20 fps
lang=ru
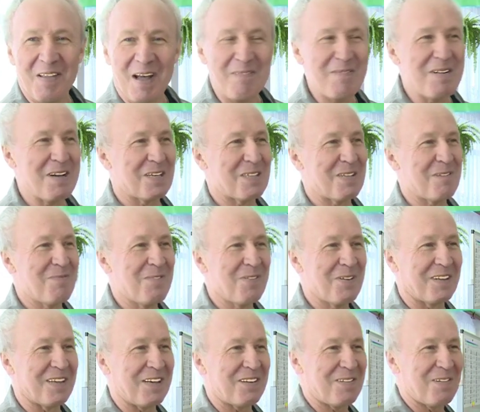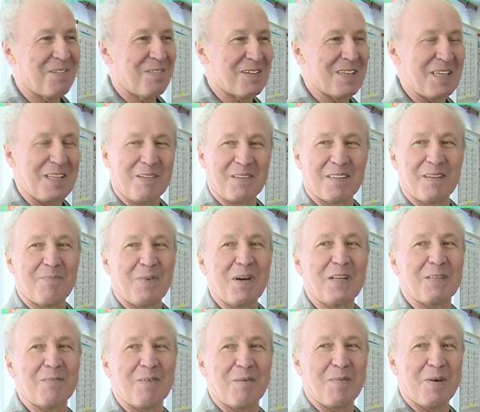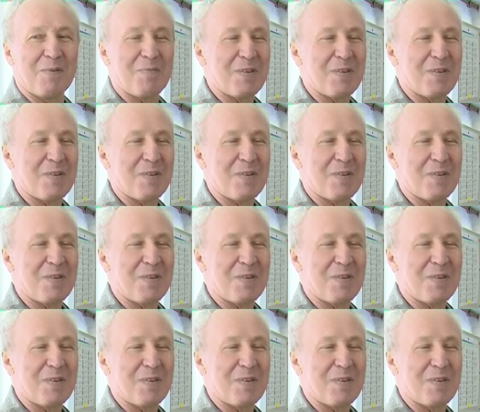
нам легче будет. Так что, кстати, поэтому мы и